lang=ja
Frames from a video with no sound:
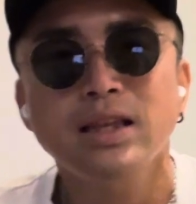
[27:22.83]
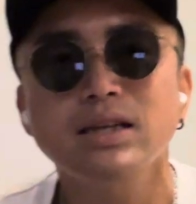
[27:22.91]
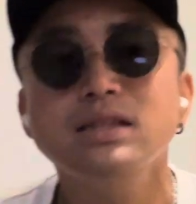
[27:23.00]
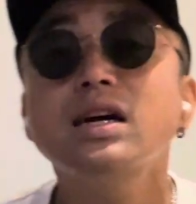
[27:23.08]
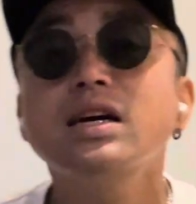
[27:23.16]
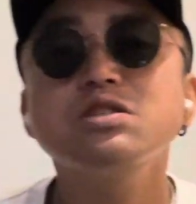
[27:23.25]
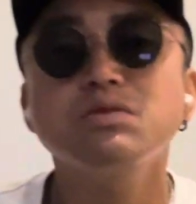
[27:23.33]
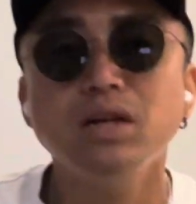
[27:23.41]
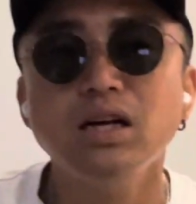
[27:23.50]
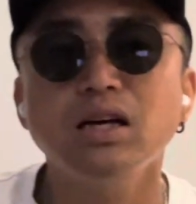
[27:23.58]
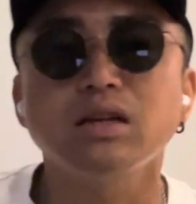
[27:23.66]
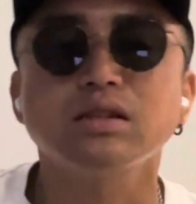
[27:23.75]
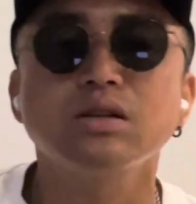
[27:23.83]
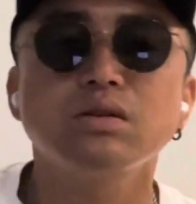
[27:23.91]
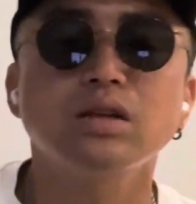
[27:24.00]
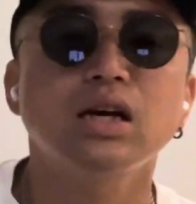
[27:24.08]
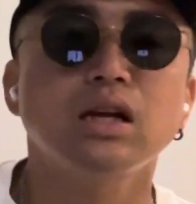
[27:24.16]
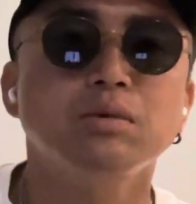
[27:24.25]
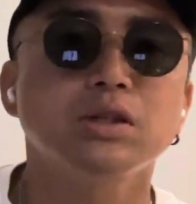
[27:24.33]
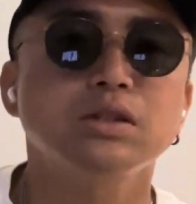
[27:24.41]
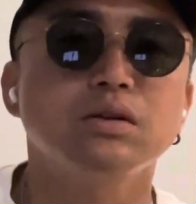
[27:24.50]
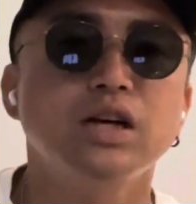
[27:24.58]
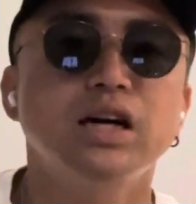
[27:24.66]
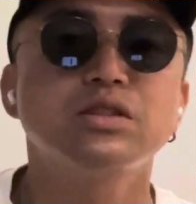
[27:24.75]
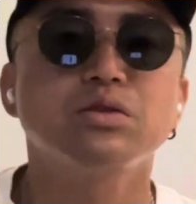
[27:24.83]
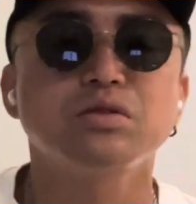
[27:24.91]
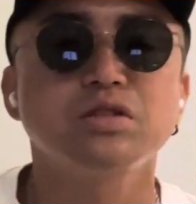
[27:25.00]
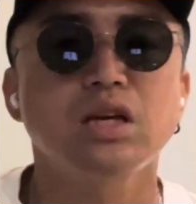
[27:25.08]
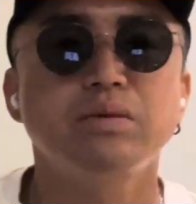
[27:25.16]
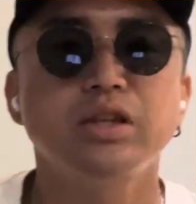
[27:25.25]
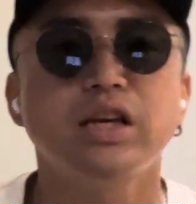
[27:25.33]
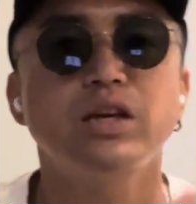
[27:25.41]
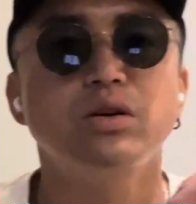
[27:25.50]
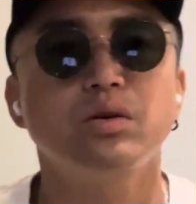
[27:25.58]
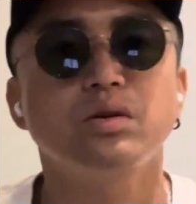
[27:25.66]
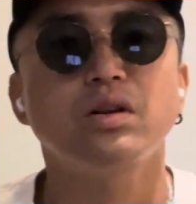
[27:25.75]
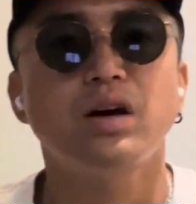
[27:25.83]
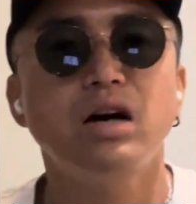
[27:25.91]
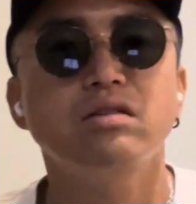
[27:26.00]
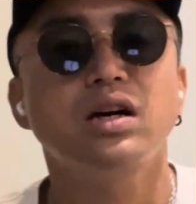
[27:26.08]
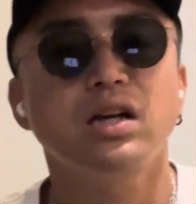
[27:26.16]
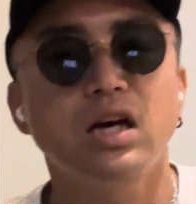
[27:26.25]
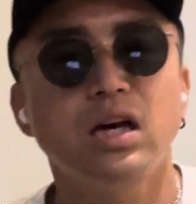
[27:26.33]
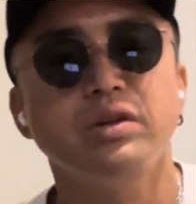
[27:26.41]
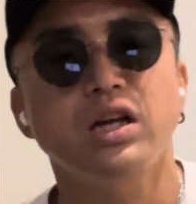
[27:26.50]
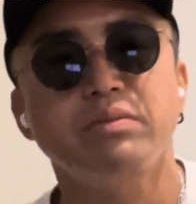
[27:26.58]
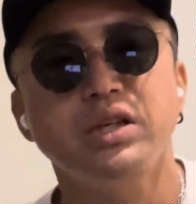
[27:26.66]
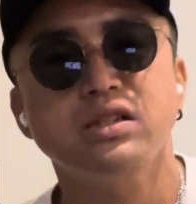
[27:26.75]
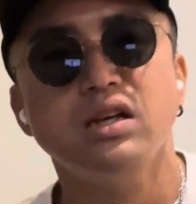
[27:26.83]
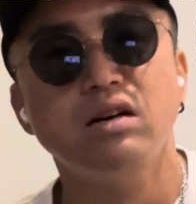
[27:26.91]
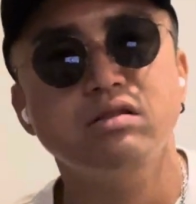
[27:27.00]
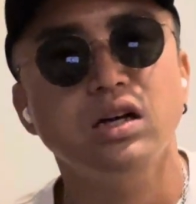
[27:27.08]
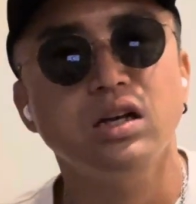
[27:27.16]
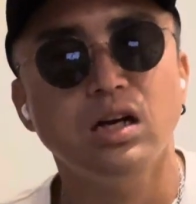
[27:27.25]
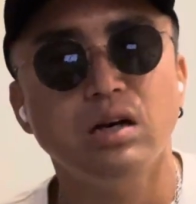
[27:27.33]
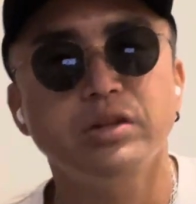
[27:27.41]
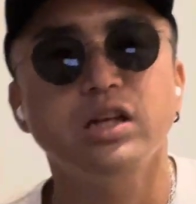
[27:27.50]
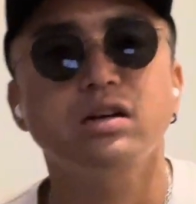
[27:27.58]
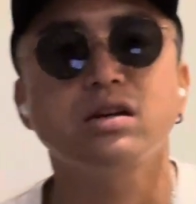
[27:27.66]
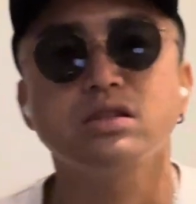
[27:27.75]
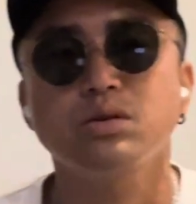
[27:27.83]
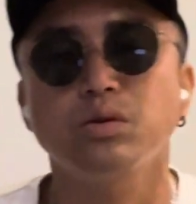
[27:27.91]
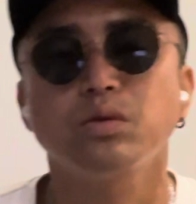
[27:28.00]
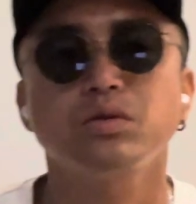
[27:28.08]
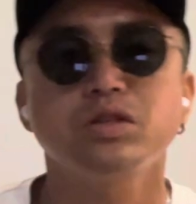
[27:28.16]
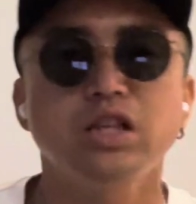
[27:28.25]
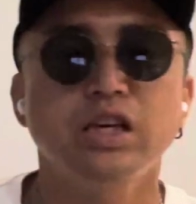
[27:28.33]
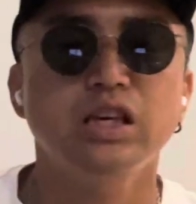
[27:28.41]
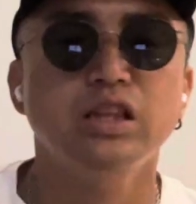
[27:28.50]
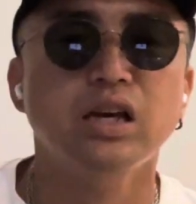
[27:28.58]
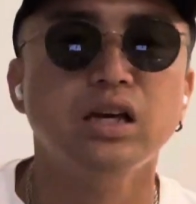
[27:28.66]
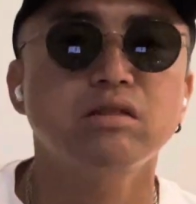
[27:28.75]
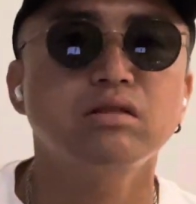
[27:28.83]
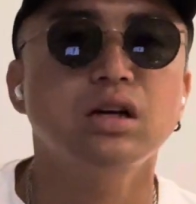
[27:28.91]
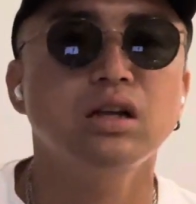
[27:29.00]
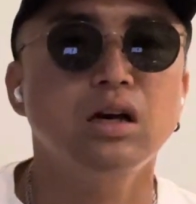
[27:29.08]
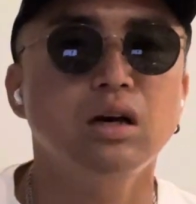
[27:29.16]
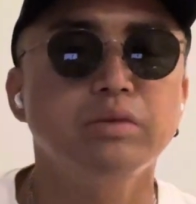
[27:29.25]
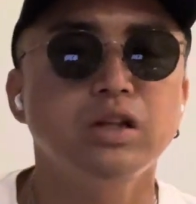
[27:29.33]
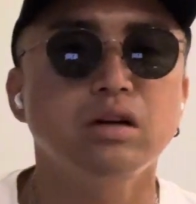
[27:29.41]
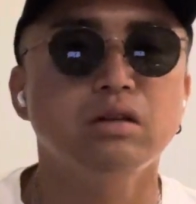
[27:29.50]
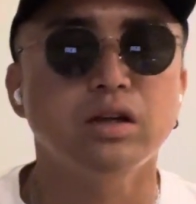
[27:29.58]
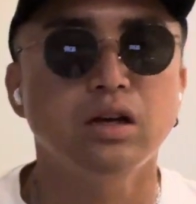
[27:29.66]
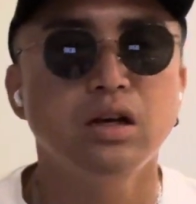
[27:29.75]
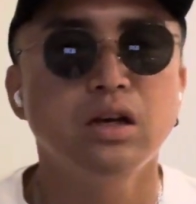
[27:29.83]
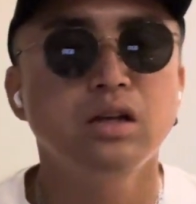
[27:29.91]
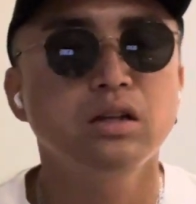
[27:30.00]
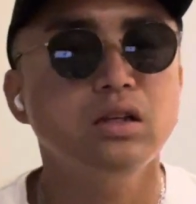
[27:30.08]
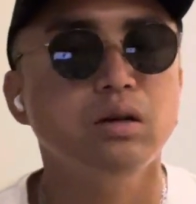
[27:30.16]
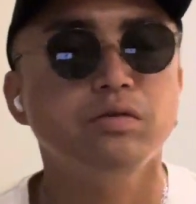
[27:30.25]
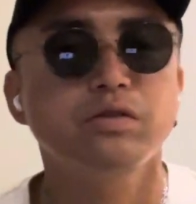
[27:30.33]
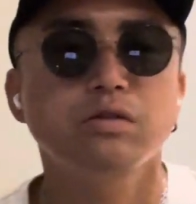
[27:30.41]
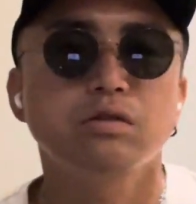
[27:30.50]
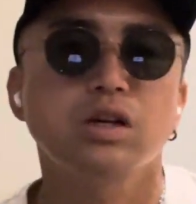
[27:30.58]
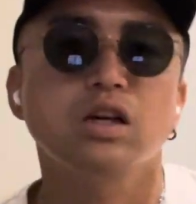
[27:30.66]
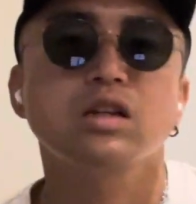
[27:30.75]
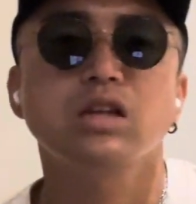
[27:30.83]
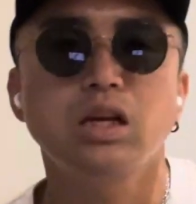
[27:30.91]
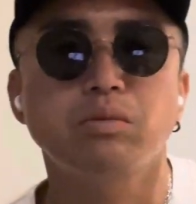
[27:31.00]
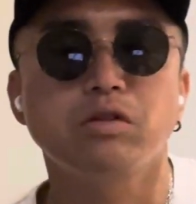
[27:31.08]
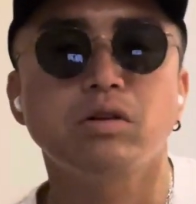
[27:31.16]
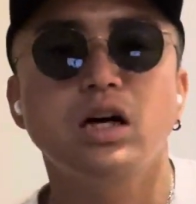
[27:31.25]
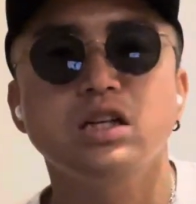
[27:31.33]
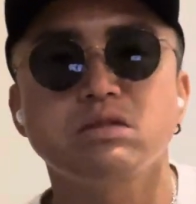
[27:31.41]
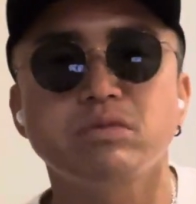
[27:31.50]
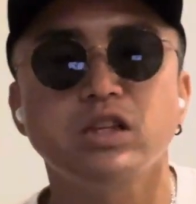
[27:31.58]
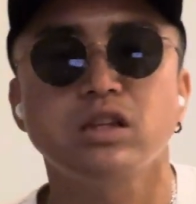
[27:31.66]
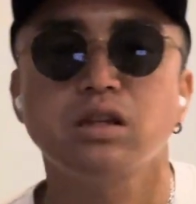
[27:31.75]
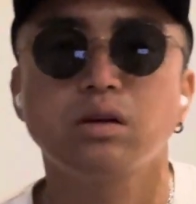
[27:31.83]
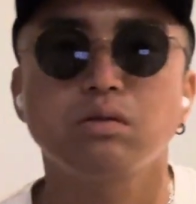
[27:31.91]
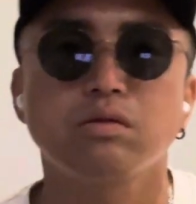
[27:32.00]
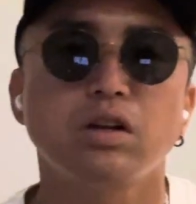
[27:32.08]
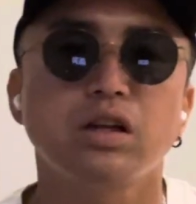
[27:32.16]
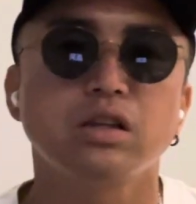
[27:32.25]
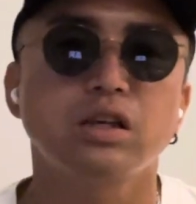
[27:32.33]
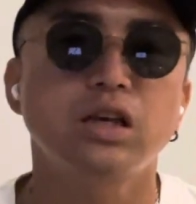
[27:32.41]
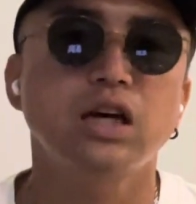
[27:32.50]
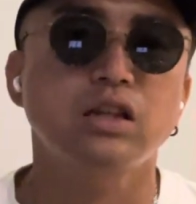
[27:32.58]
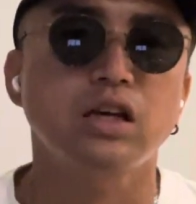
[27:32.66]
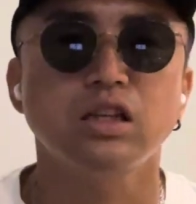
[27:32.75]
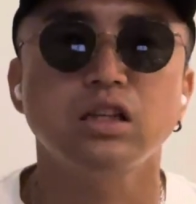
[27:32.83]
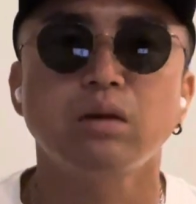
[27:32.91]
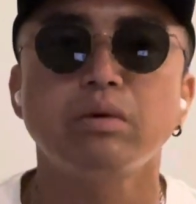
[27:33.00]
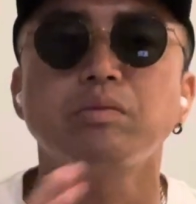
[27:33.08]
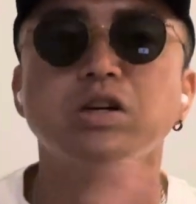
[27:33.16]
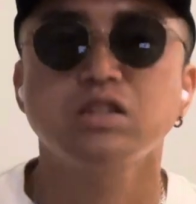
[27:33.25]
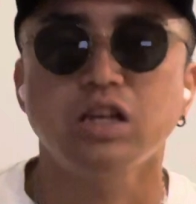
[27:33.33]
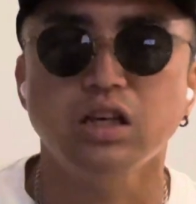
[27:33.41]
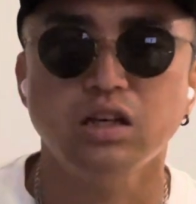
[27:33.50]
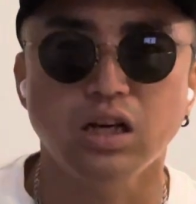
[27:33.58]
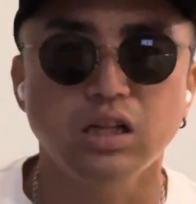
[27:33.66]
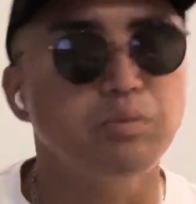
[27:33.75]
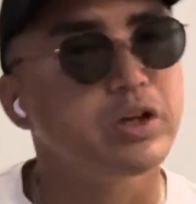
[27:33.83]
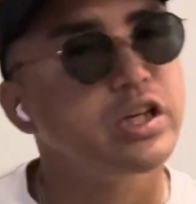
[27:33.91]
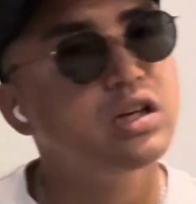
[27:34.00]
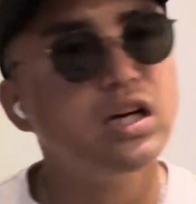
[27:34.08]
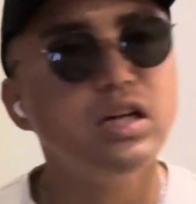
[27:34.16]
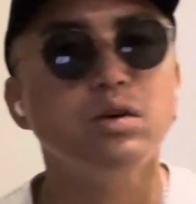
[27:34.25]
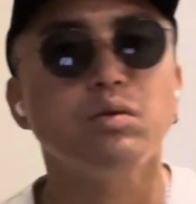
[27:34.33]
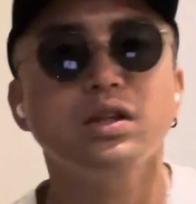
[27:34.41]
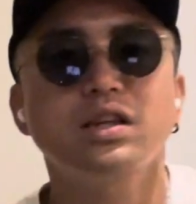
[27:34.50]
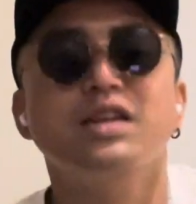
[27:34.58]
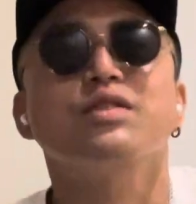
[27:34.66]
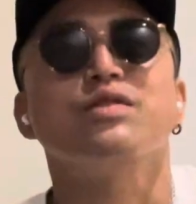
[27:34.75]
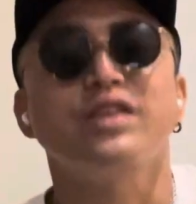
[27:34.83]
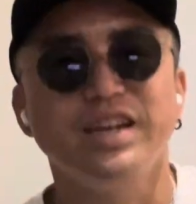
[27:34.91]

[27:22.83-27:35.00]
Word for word: 最初はそのだからまあその外食してみていろいろと合うかなみたいな水合うかなみたいな感じこの土地で生きていけるかなみたいなので例えば福岡だってね僕は初めて行った頃なんて屋台で食べました1回でも1回で終わったけどね